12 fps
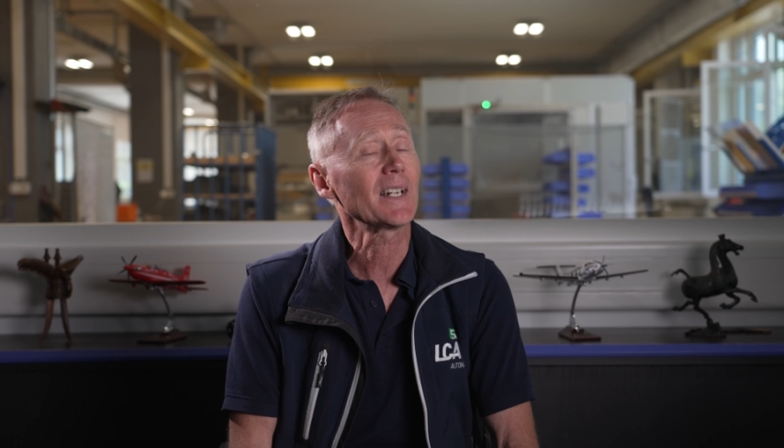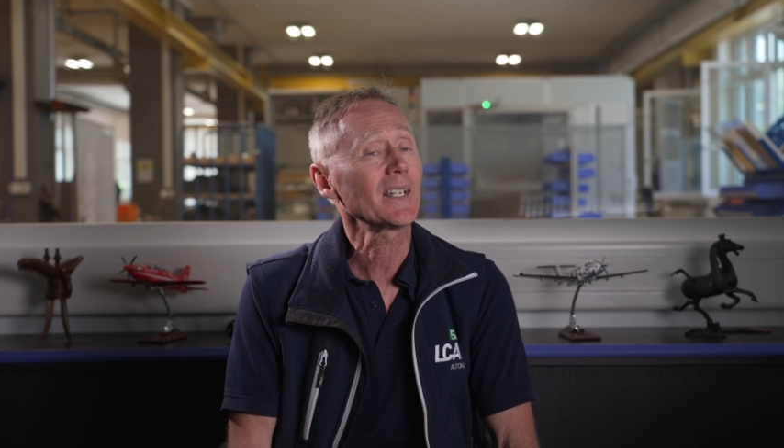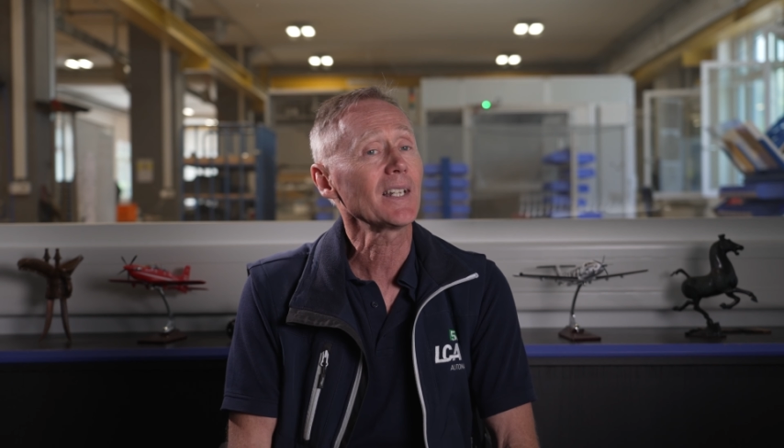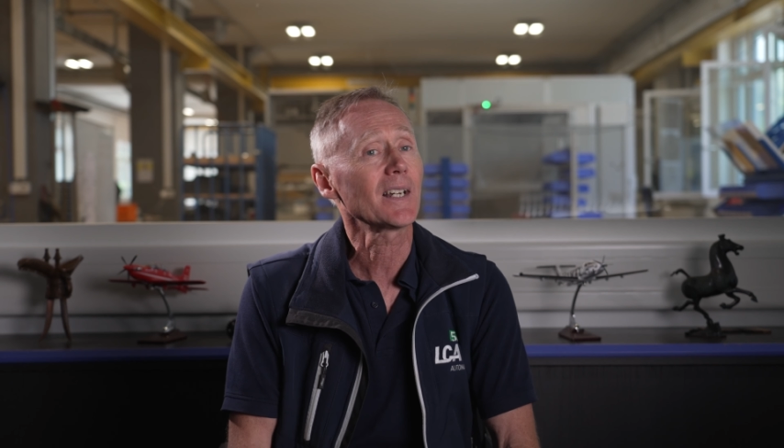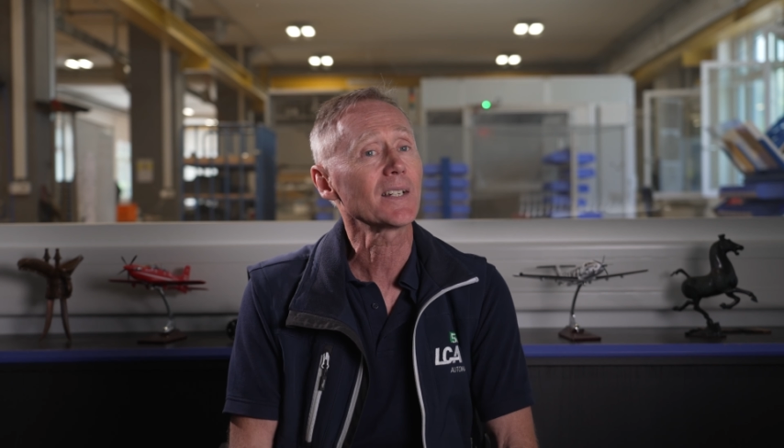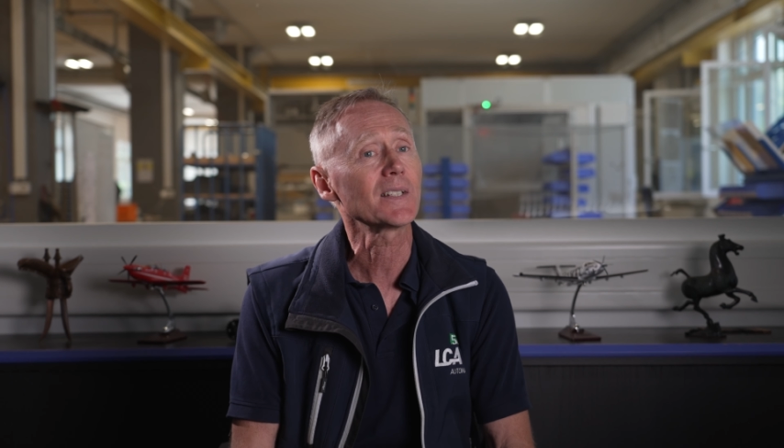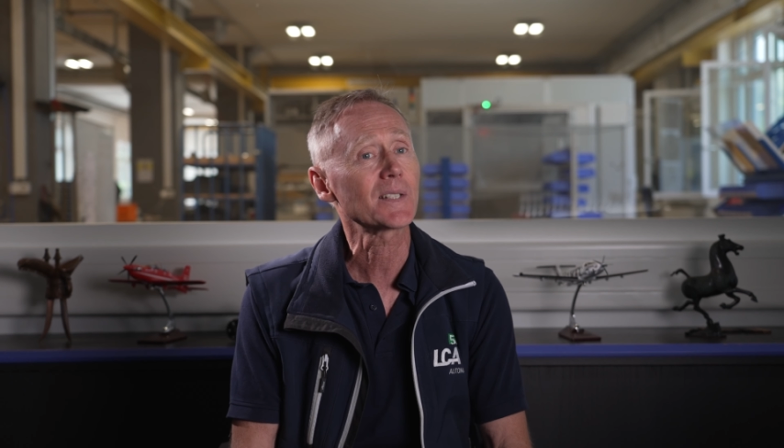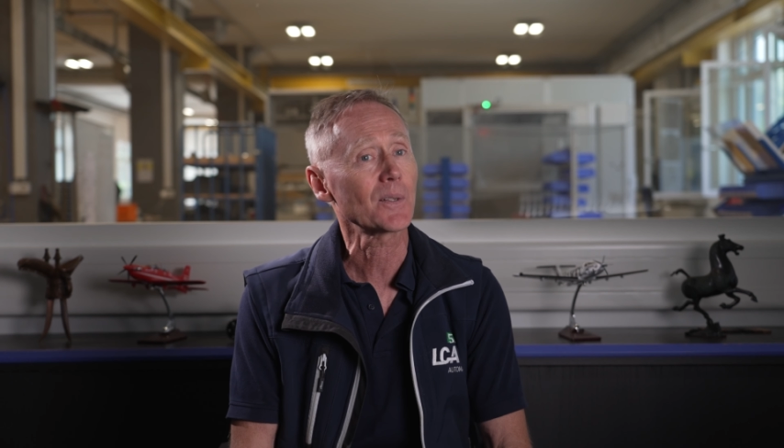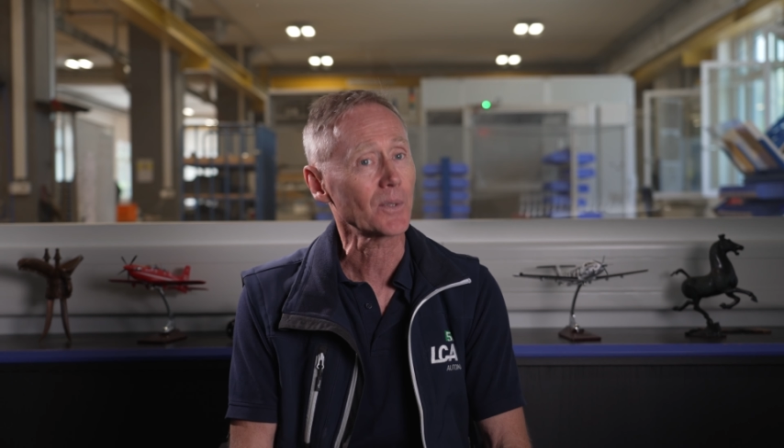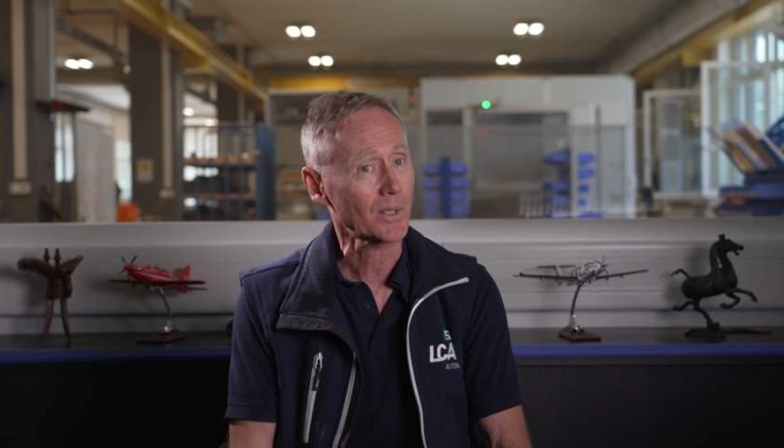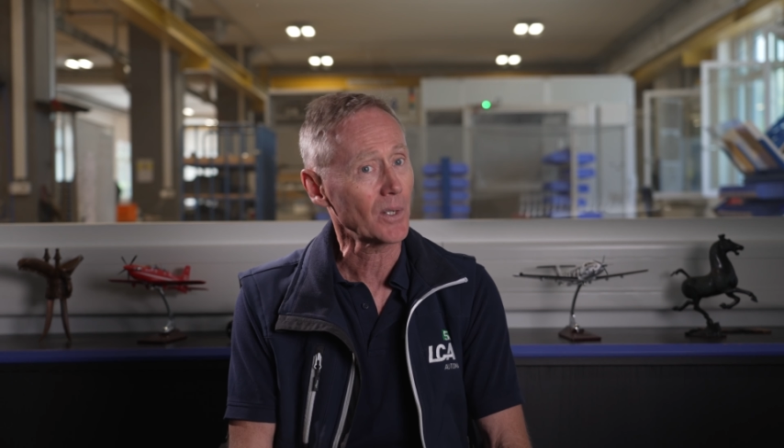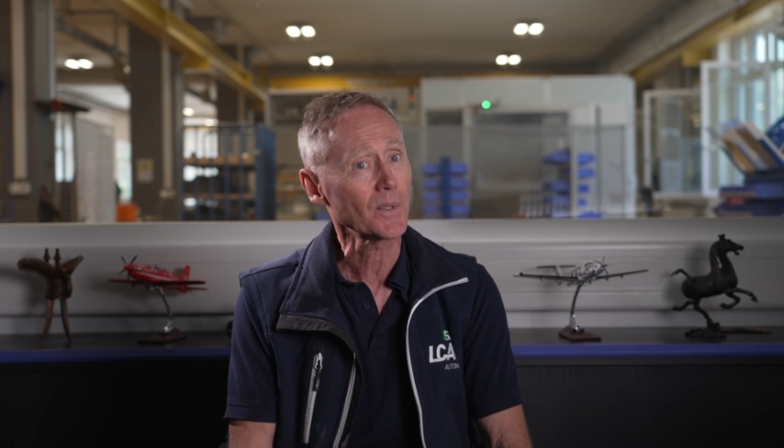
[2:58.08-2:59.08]
Die Highlights
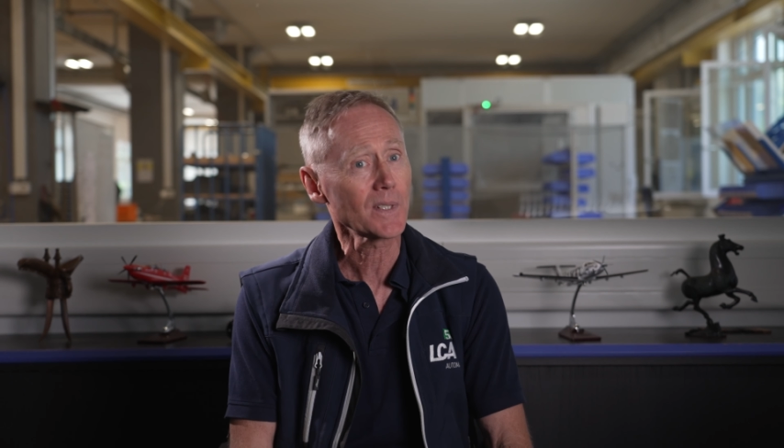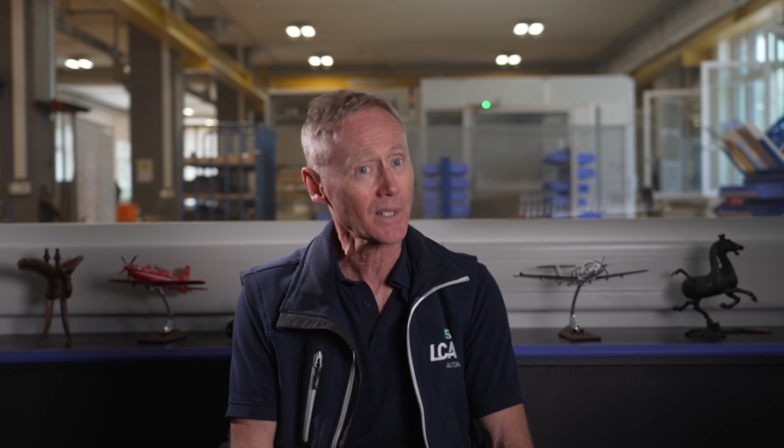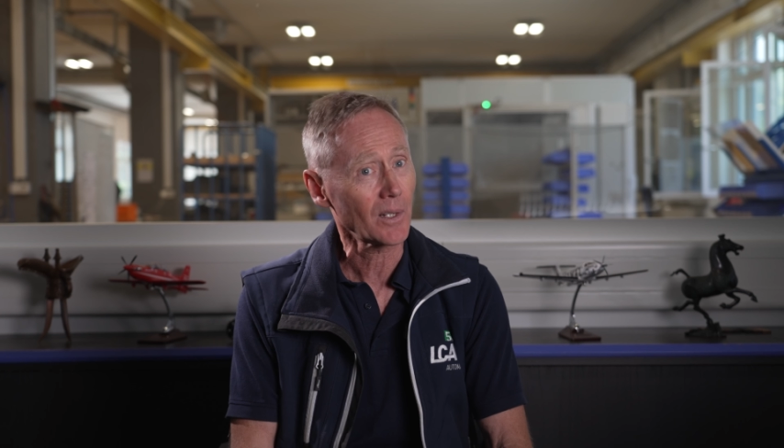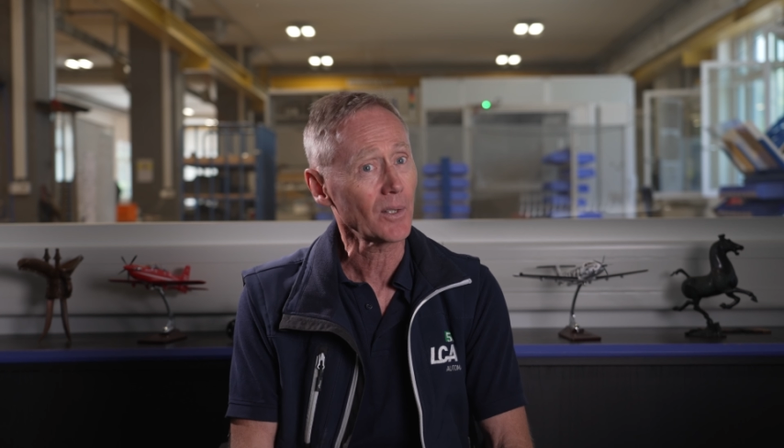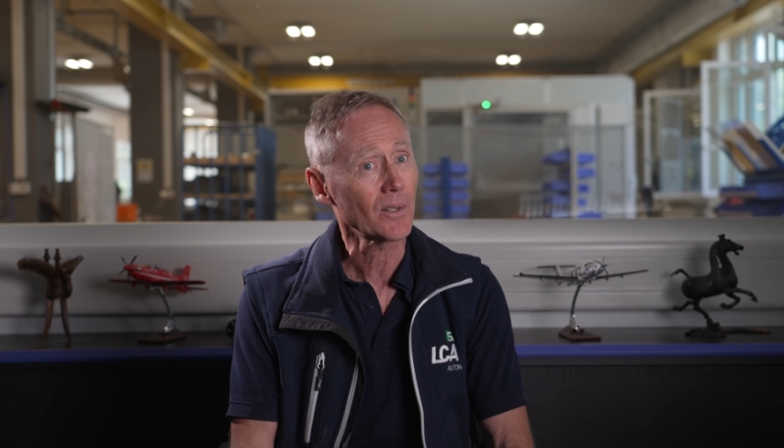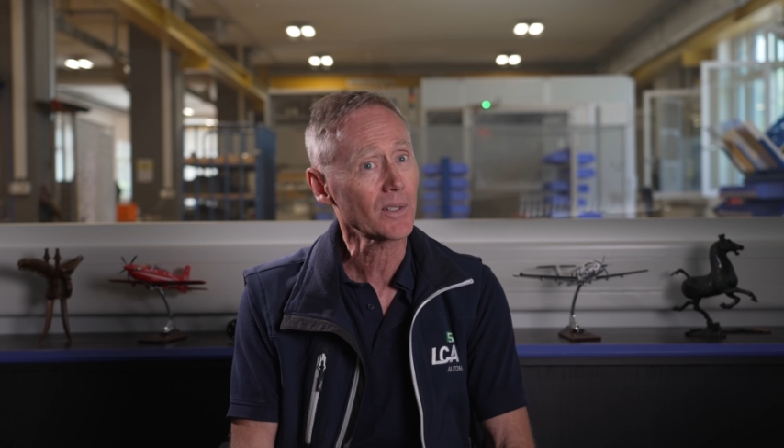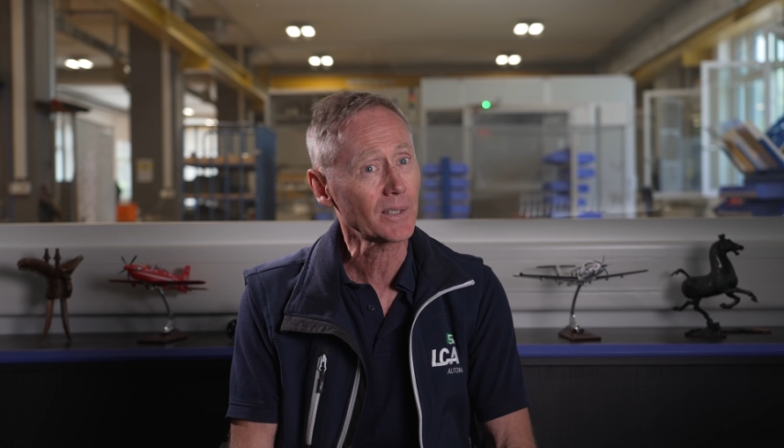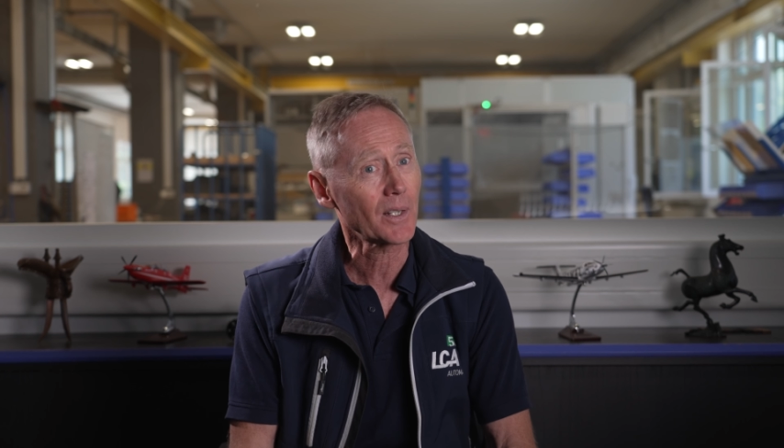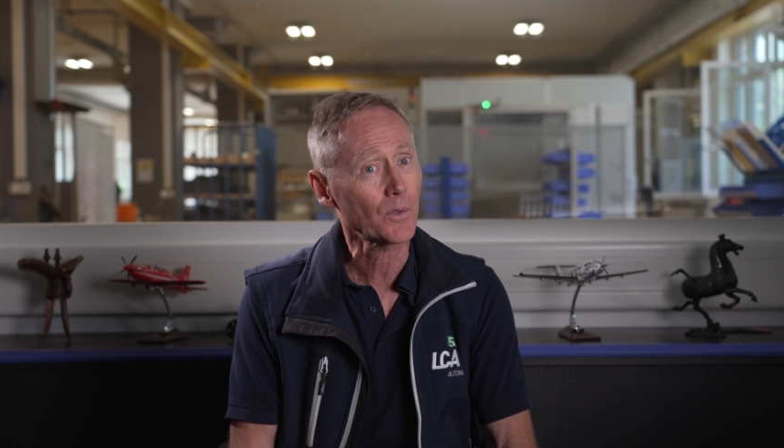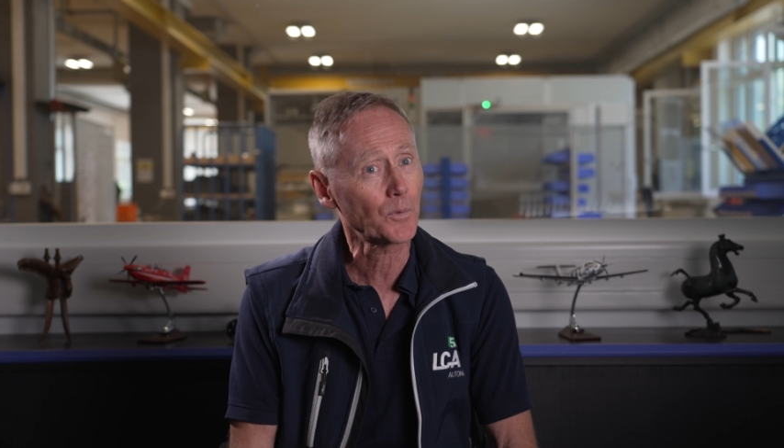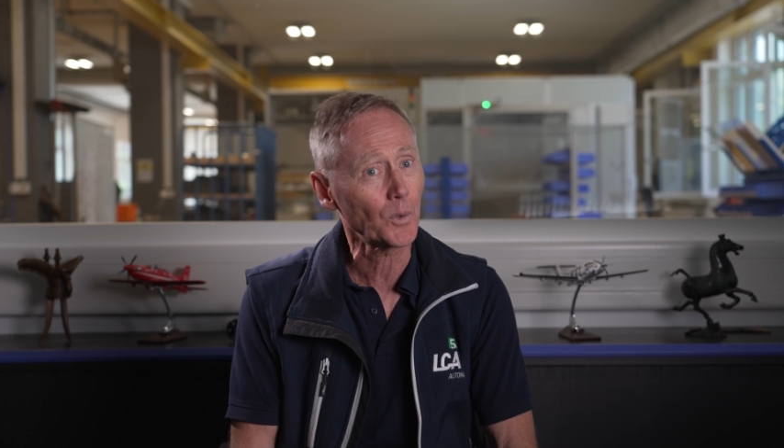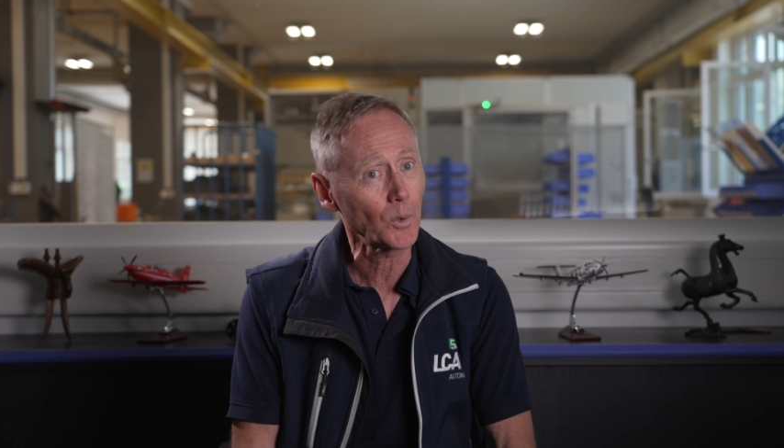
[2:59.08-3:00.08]
sind ganz klar der
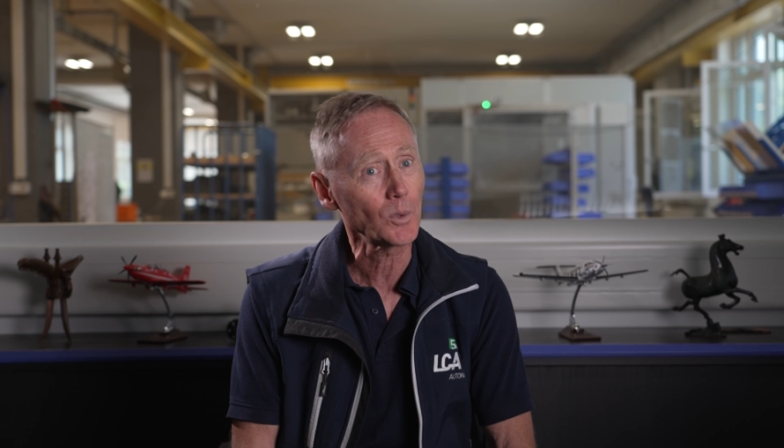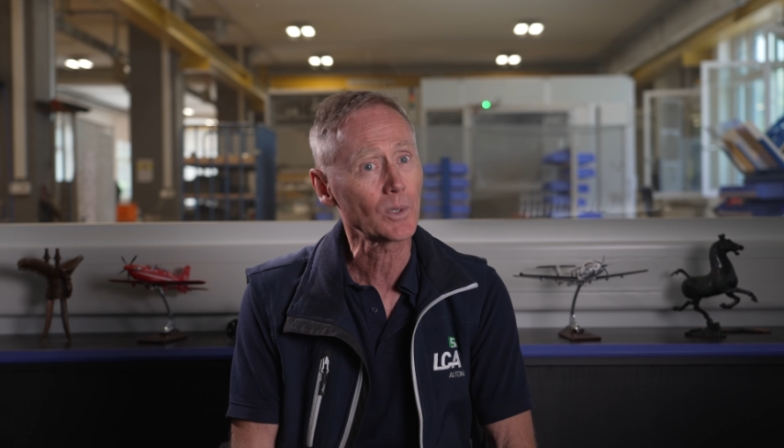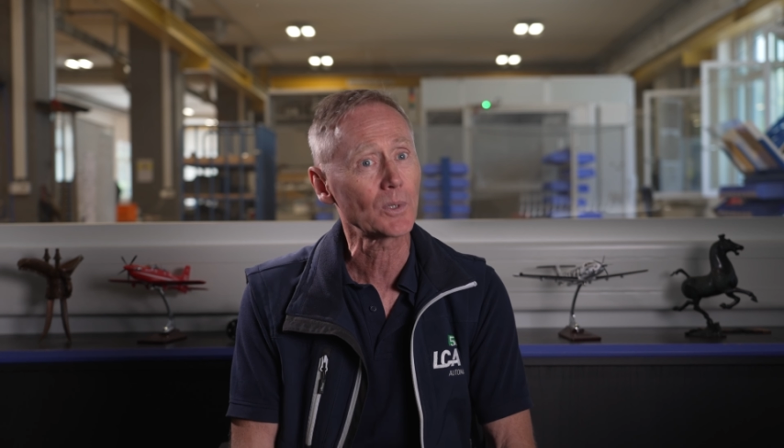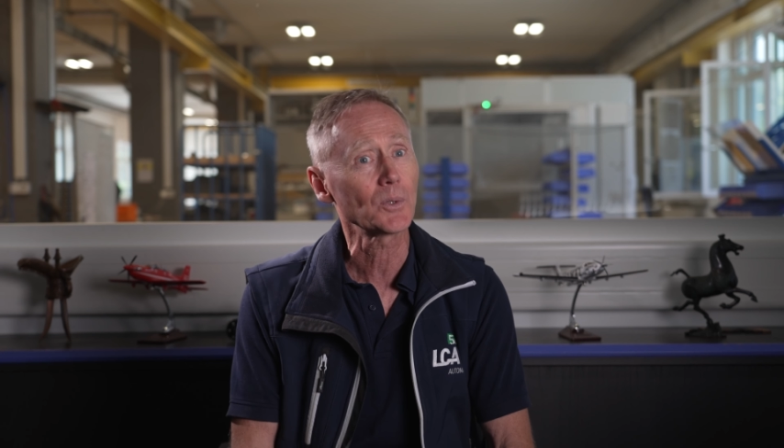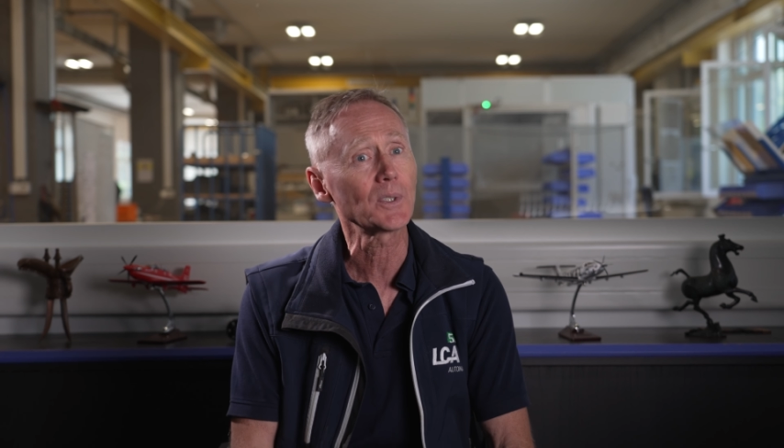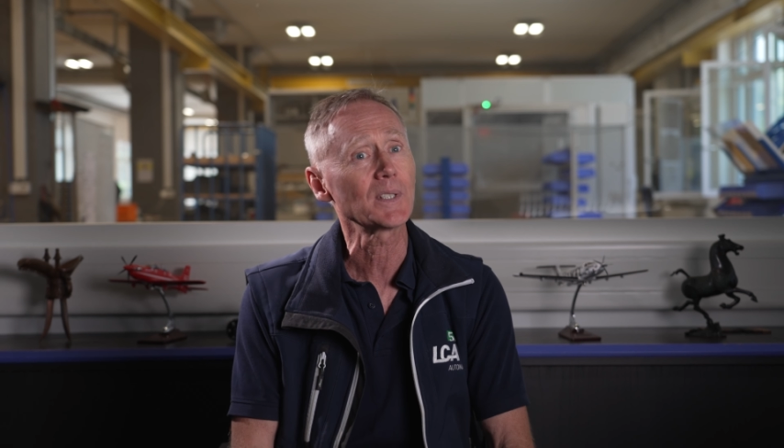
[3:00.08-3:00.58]
Erfolg. Oder?